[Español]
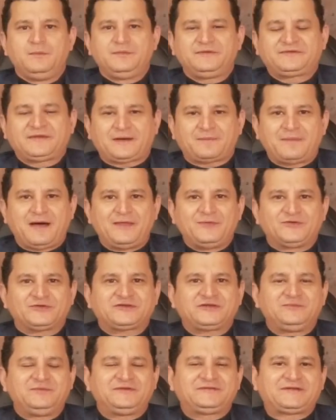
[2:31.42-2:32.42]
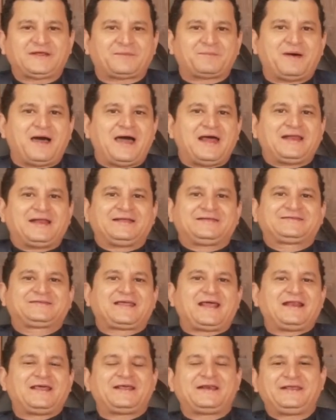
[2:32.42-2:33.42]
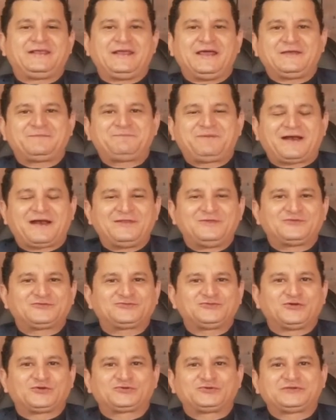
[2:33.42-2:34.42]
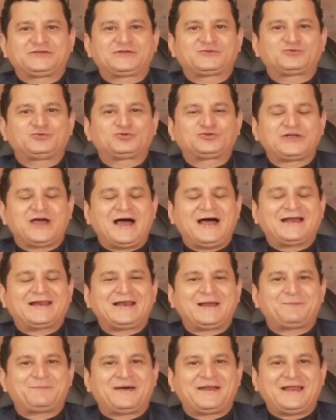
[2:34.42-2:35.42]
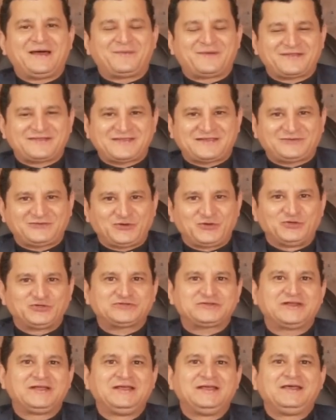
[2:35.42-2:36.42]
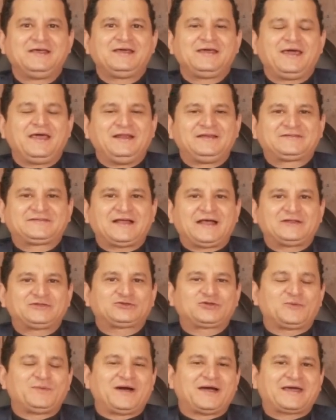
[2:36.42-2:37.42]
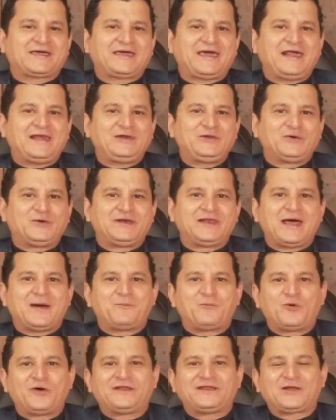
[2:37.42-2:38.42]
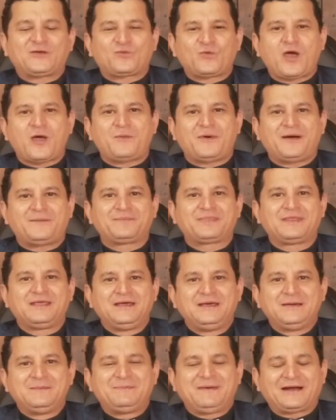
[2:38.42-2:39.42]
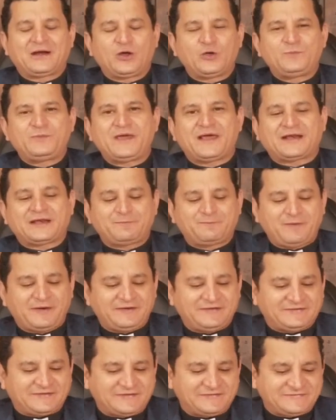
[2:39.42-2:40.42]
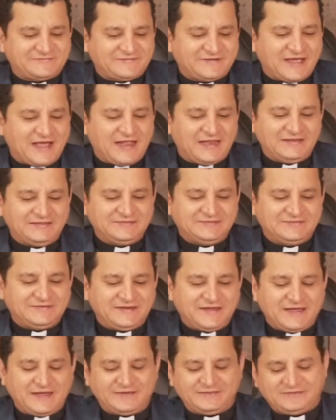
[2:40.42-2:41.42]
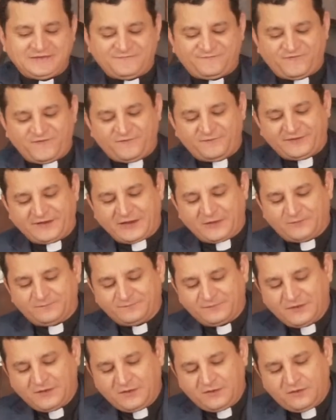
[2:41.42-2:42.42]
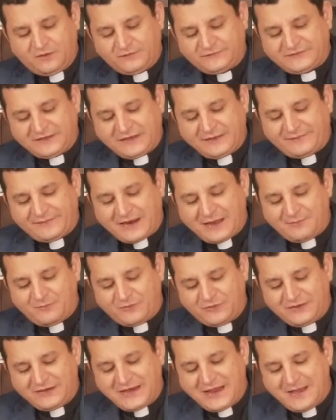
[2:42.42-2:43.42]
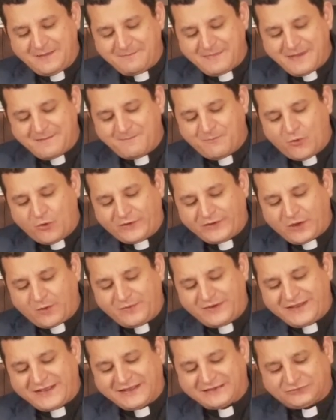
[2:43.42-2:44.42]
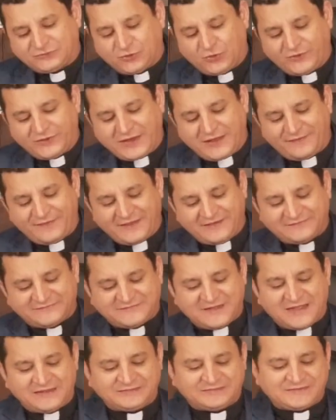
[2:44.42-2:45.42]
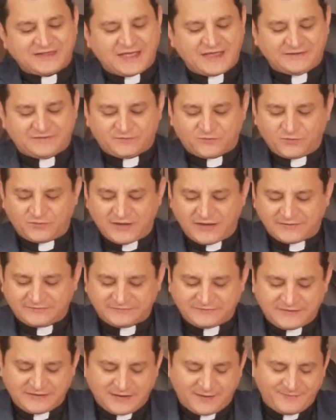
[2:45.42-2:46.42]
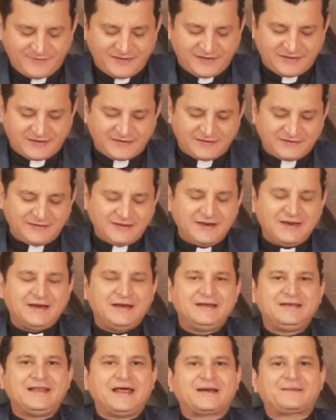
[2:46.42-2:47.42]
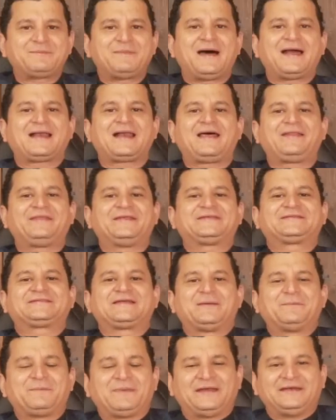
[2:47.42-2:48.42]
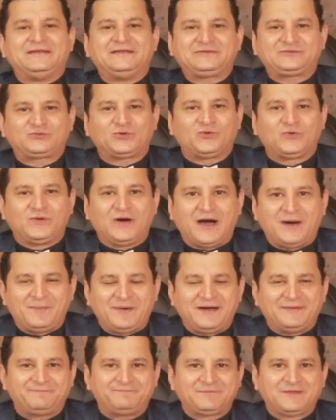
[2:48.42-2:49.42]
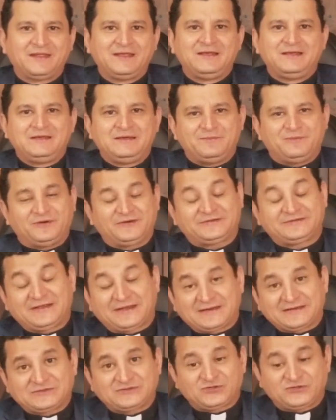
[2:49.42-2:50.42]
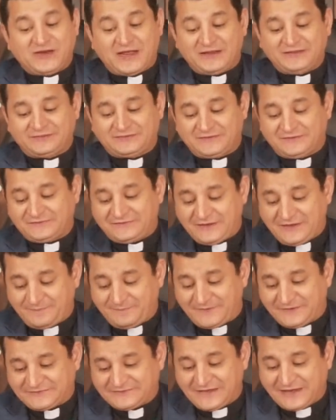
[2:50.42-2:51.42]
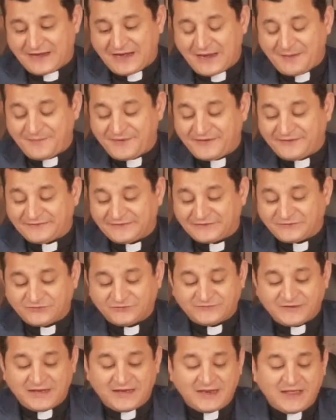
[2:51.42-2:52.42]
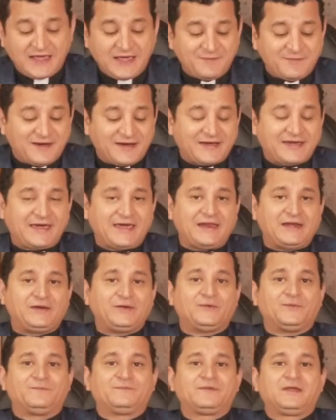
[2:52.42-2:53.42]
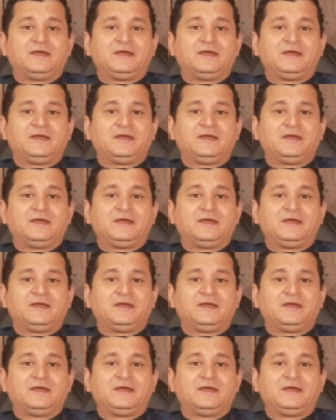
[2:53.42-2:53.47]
Mis hermanos y mis hermanas, qué alegría para nosotros escuchar la palabra de Dios, el Santo Evangelio, la Buena Nueva, para hoy viernes penitencial 10 de febrero. Hoy celebramos la memoria obligatoria de Santa Escolástica Virgen, la hermana de San Benito Abad. por esta razón, antes de pasar a la meditación del Evangelio,